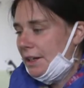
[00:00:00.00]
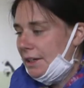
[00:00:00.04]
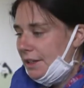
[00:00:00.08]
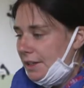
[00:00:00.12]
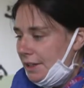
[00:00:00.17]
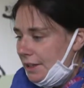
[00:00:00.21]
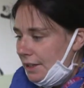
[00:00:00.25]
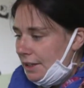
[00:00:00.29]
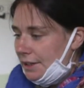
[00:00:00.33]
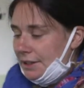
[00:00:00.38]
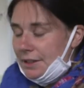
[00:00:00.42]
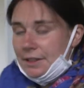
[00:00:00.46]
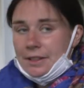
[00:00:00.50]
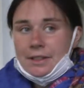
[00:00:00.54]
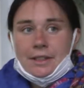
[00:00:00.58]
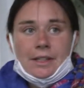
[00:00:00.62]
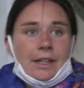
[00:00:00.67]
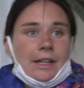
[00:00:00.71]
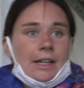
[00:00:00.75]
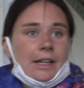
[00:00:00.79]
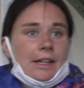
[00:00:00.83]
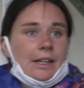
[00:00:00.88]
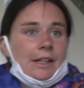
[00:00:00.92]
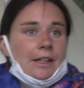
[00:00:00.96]
gezieltes
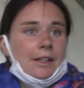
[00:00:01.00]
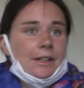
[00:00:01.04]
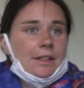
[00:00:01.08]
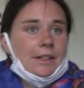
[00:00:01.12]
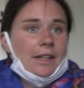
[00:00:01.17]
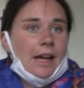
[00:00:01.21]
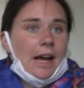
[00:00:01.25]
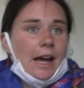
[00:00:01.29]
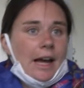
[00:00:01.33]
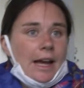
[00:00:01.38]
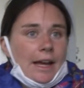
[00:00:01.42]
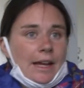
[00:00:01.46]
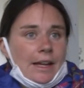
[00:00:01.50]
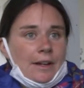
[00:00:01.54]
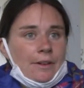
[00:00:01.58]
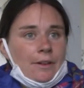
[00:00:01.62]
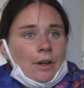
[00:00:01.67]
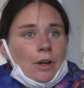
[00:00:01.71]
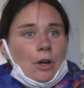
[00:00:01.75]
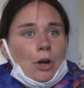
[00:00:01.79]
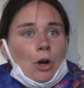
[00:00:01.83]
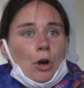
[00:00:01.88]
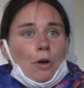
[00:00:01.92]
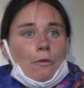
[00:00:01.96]
Training sein,
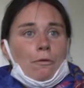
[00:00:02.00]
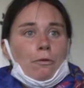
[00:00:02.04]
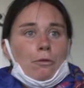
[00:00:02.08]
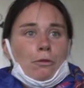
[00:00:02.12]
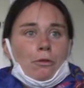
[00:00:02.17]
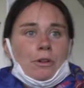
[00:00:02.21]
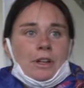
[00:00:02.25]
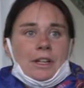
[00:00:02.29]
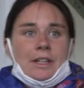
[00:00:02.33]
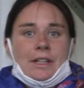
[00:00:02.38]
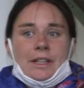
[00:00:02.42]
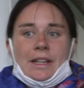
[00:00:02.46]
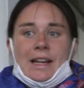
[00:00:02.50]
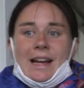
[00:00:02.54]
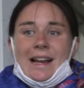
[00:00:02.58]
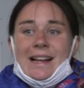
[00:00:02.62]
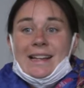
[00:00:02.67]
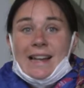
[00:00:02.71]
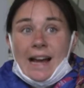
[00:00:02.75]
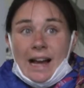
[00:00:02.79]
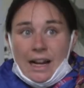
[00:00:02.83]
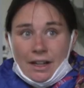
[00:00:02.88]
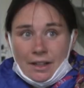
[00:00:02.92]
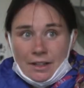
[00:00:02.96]
wo ich
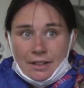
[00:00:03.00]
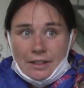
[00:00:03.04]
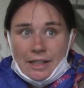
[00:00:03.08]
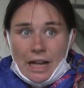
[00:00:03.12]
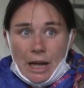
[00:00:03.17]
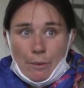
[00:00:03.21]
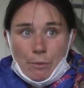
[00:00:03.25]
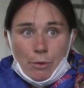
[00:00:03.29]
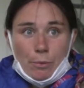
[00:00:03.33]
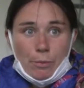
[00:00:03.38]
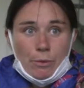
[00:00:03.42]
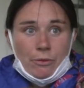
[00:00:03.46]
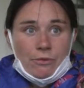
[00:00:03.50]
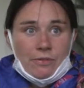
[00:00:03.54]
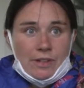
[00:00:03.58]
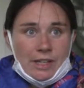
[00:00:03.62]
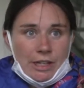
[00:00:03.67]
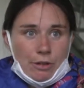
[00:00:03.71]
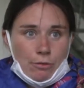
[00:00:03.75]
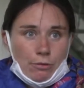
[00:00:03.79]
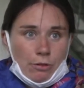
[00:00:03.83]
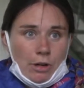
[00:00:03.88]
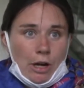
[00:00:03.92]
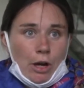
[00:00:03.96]
langsame
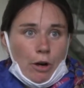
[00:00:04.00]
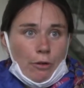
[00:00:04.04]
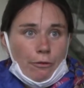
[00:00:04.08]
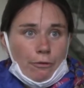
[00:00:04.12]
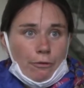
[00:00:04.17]
Bewegungen auch